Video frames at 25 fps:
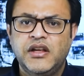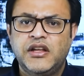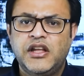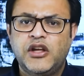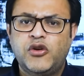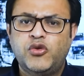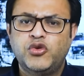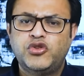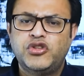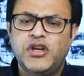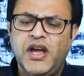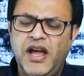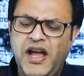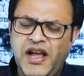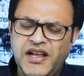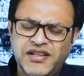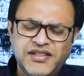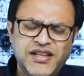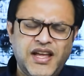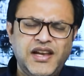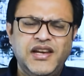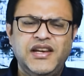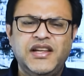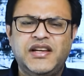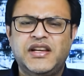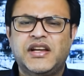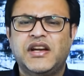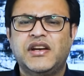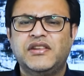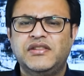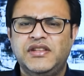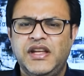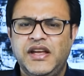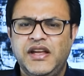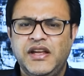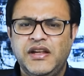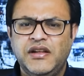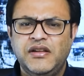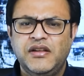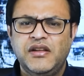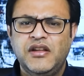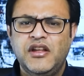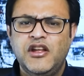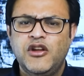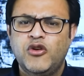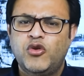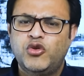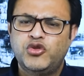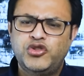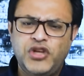कि कुछ ऐसा लिख कर दें
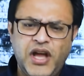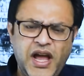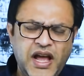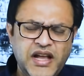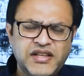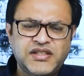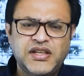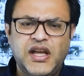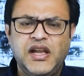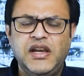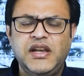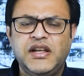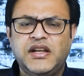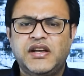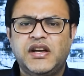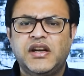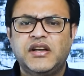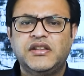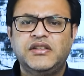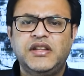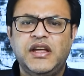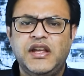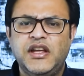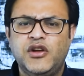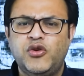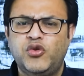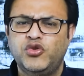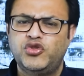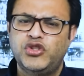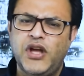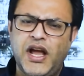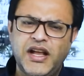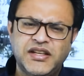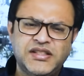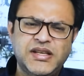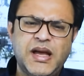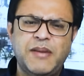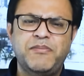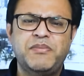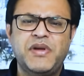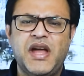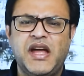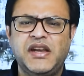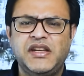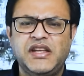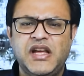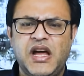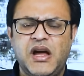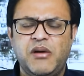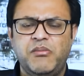कुछ ऐसा लिख कर दें कुछ ऐसा
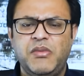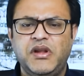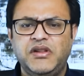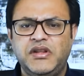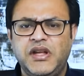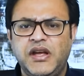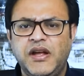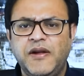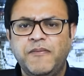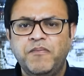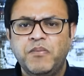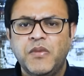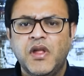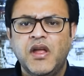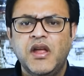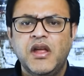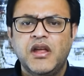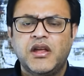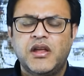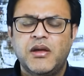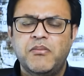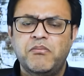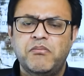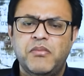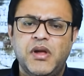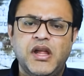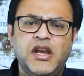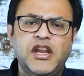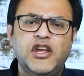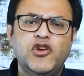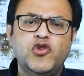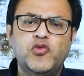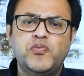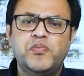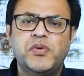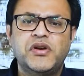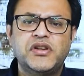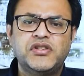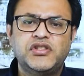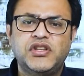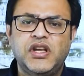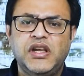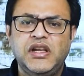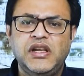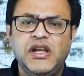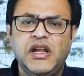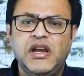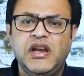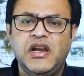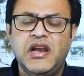बयानिया हमें दें कि मेरे ऊपर
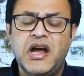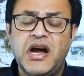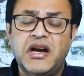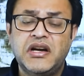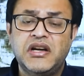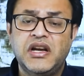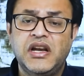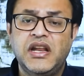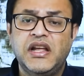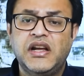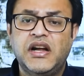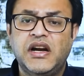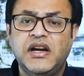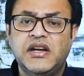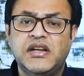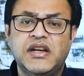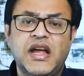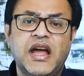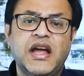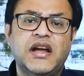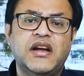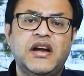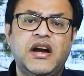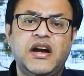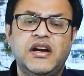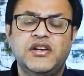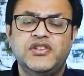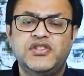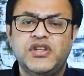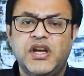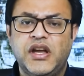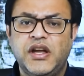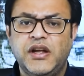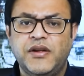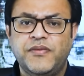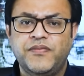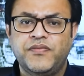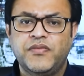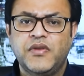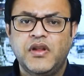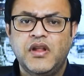से ये लाडले का टैग हट जाए